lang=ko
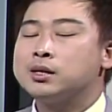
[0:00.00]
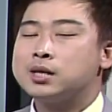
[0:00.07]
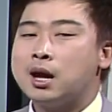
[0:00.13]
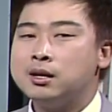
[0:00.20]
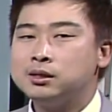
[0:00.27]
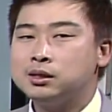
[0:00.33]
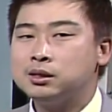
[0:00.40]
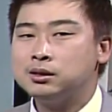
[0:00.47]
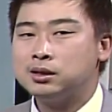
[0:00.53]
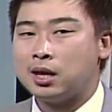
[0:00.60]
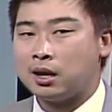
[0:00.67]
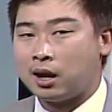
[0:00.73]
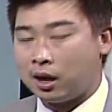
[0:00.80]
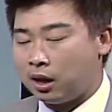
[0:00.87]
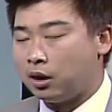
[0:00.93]

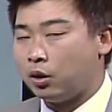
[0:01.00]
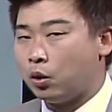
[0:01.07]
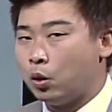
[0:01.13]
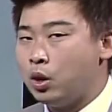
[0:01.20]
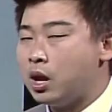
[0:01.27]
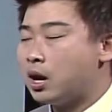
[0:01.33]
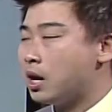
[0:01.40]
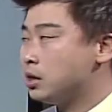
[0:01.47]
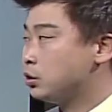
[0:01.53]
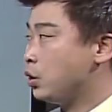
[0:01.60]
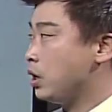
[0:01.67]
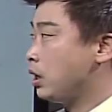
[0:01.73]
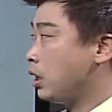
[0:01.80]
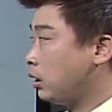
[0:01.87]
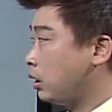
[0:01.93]
상승세가 올라갈 수
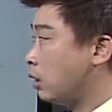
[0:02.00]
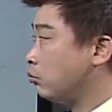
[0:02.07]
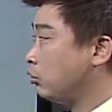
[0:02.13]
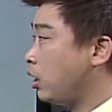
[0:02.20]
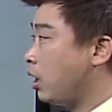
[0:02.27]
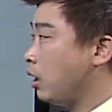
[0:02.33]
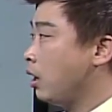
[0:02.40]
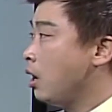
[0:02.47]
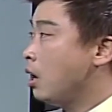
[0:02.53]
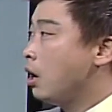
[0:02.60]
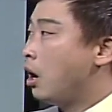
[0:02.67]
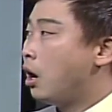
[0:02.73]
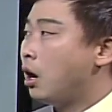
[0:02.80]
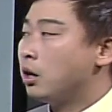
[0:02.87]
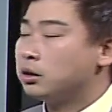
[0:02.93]
있기 때문에
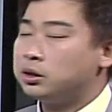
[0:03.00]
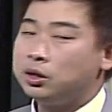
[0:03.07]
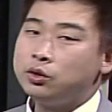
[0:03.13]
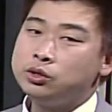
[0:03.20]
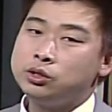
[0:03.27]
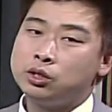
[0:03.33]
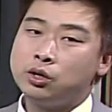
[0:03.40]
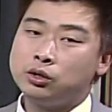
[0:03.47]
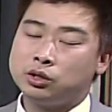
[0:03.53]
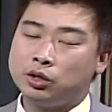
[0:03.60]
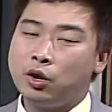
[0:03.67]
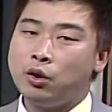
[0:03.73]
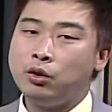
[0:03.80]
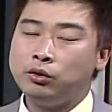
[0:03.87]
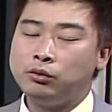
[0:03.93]
어, 그런 지역
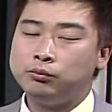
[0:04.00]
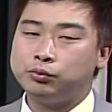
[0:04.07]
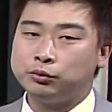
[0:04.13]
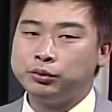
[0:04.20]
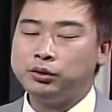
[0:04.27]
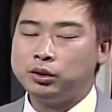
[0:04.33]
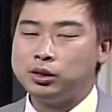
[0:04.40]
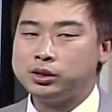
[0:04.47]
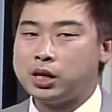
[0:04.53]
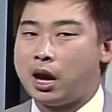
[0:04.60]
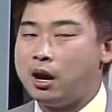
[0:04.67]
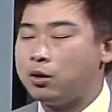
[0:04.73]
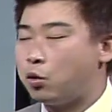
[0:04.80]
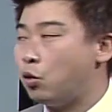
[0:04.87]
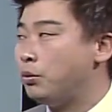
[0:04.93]
그런 부분들을
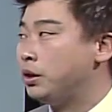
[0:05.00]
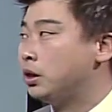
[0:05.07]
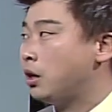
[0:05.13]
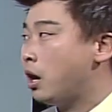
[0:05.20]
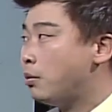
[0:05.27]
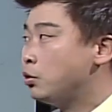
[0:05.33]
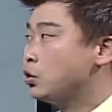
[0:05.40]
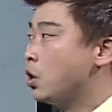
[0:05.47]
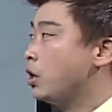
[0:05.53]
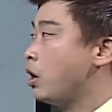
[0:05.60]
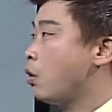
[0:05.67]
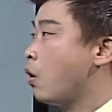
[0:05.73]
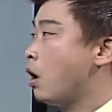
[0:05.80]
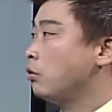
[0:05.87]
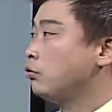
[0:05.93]
잘 고민을 해 보셔야 될
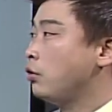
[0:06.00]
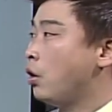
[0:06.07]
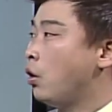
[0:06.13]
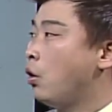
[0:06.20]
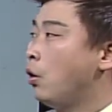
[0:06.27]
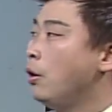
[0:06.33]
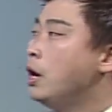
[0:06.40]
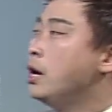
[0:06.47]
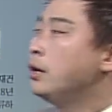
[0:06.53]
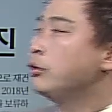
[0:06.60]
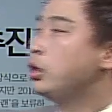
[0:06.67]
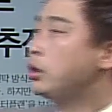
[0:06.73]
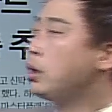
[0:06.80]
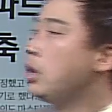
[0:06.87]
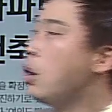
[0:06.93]
것 같고요.
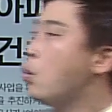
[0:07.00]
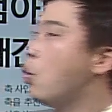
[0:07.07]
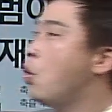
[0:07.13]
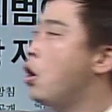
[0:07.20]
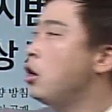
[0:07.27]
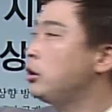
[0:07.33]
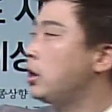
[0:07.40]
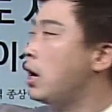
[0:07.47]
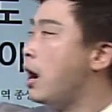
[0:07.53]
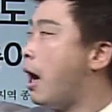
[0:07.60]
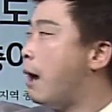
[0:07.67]
특히나 5월 달